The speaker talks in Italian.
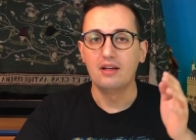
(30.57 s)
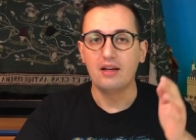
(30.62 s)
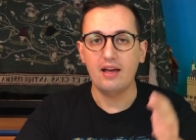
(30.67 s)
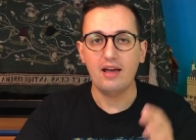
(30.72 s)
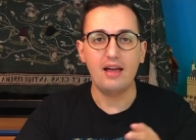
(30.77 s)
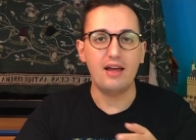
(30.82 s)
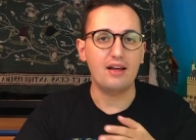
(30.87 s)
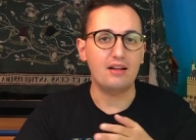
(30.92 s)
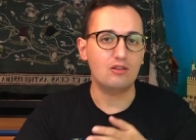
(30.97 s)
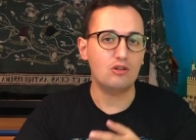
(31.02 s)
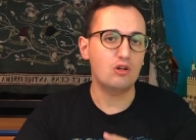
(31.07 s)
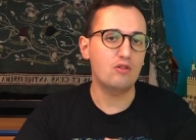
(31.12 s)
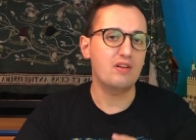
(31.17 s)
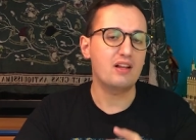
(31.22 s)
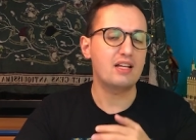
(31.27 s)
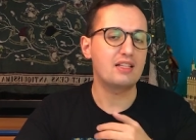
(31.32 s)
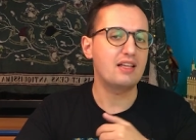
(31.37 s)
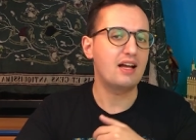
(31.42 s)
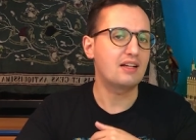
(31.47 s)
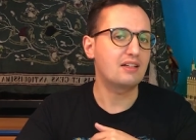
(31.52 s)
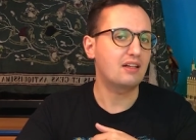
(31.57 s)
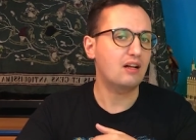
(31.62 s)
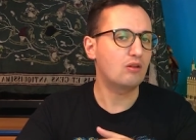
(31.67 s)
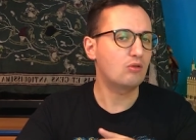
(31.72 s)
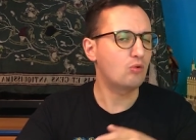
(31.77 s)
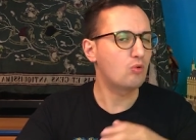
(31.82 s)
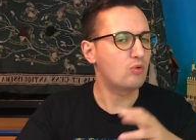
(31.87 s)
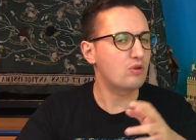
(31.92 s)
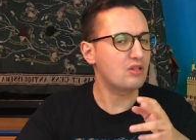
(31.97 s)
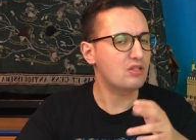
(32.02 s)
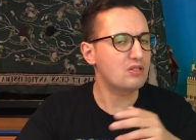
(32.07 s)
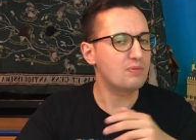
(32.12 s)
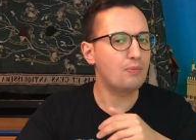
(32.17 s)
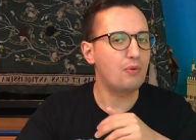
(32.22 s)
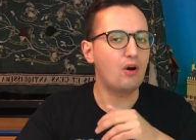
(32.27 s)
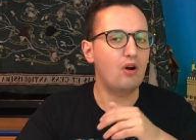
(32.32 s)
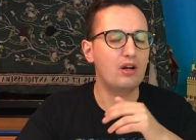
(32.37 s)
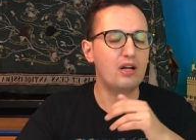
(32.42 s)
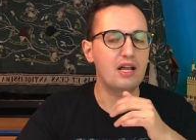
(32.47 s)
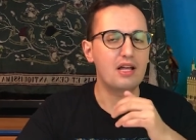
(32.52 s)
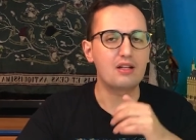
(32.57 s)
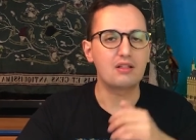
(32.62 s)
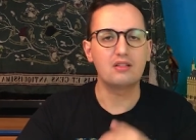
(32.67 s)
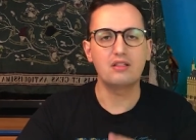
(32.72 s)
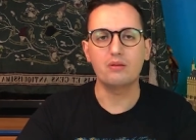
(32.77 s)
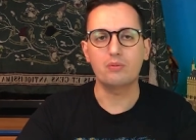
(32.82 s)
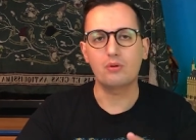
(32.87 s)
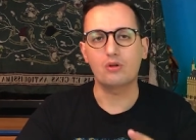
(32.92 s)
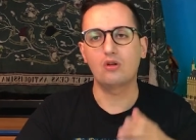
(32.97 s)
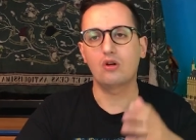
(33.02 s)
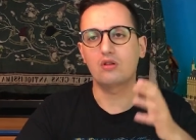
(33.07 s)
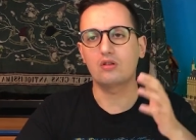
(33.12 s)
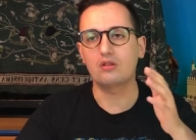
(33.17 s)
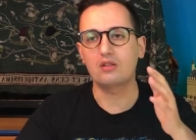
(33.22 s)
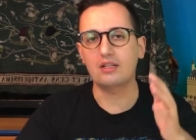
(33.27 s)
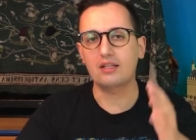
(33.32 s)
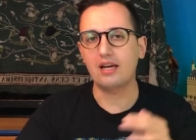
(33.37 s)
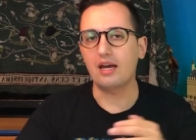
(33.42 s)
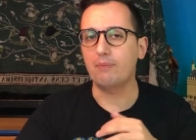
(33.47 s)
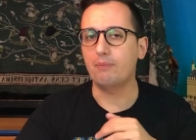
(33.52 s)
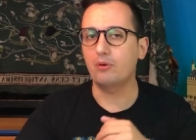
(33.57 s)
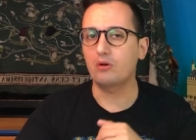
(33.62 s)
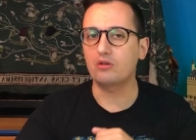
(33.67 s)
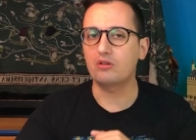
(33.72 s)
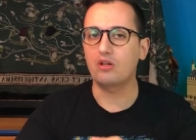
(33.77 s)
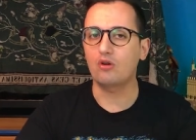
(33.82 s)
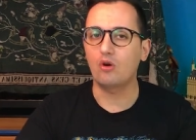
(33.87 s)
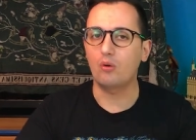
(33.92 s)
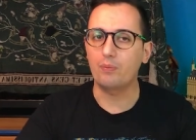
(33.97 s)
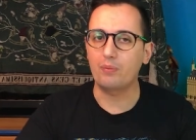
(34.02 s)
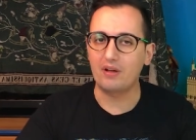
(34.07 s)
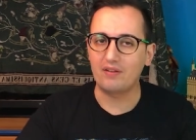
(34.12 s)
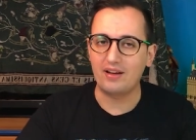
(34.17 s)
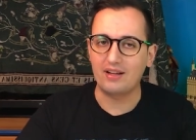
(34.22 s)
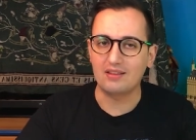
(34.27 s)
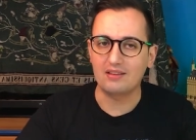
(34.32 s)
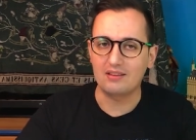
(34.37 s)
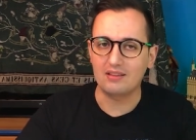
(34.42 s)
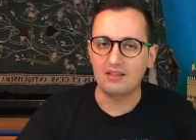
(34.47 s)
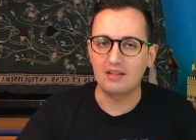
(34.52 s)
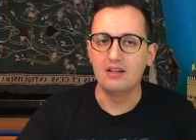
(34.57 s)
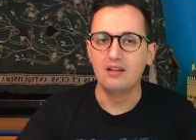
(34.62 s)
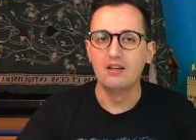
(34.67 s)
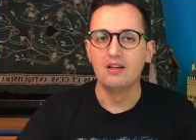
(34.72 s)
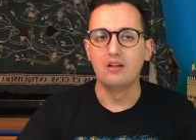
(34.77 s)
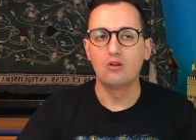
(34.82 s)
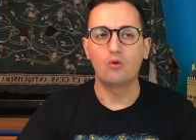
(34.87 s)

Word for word: e troverete anche alcuni spoiler di prodotti che porterò più avanti